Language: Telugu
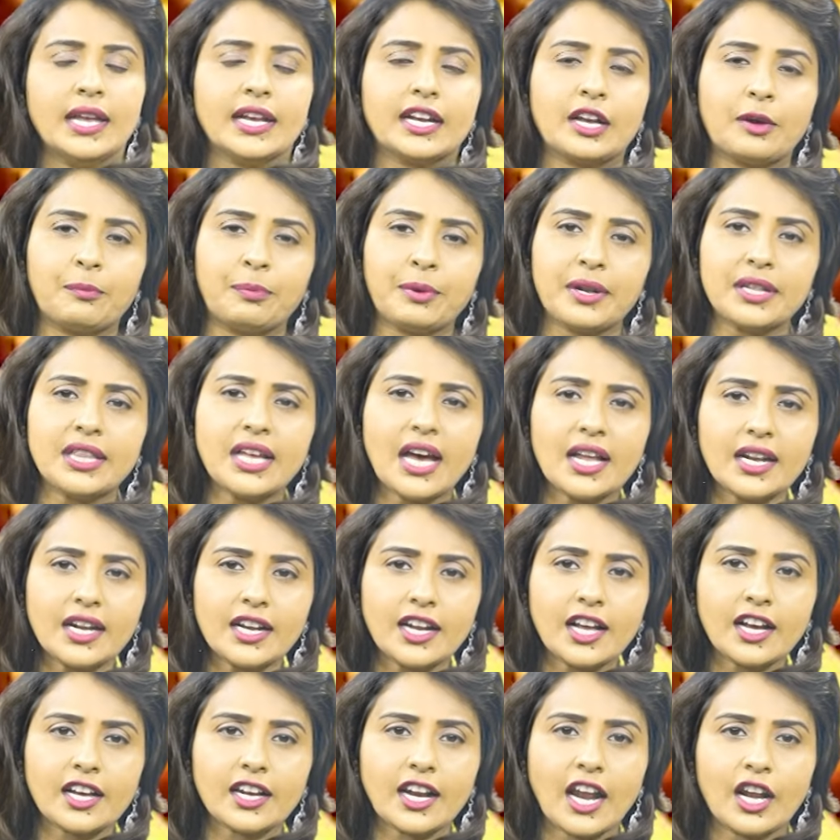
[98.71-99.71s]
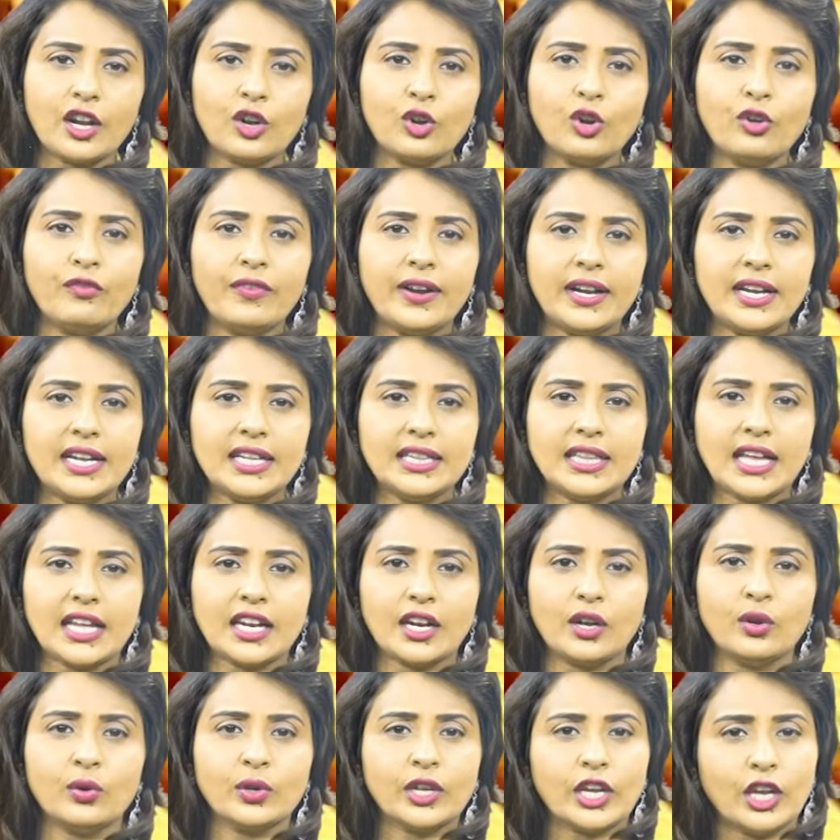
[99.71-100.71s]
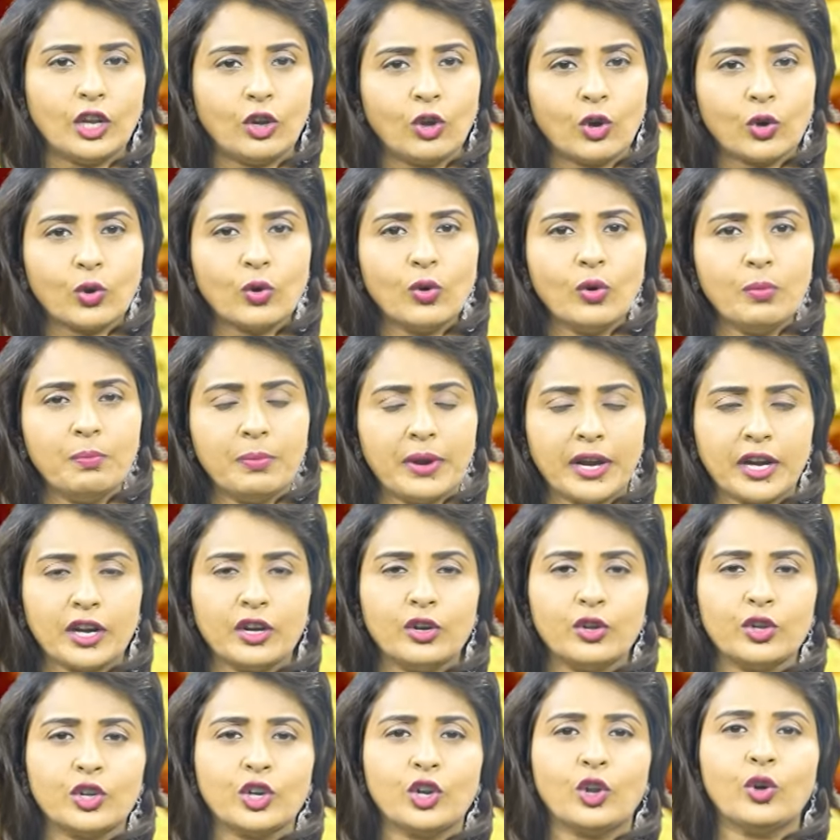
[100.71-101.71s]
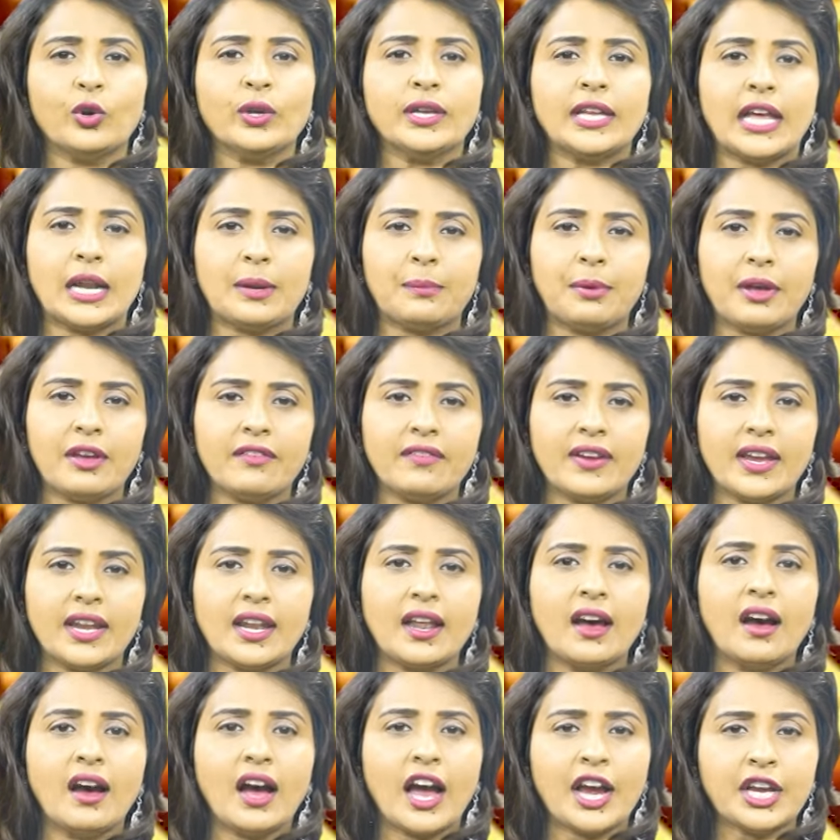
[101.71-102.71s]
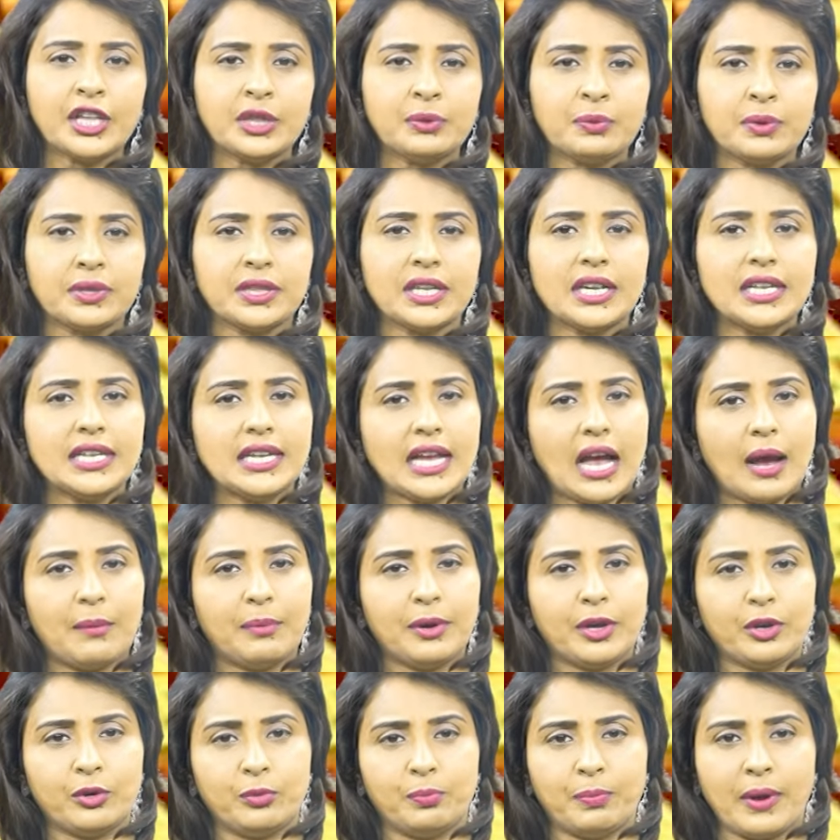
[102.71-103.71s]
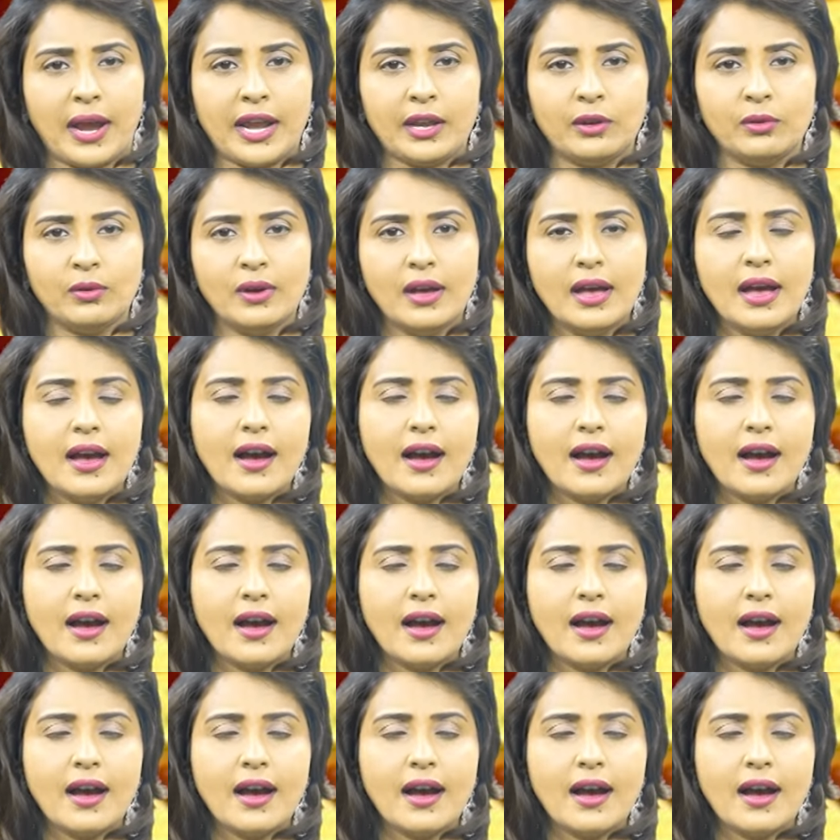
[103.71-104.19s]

ఇక ప్రధాన నగరాలలో వెండి ధరలు కిలోకు బెంగళూరులో ఎనభై వేల ఐదు వందల యాభై రూపాయలు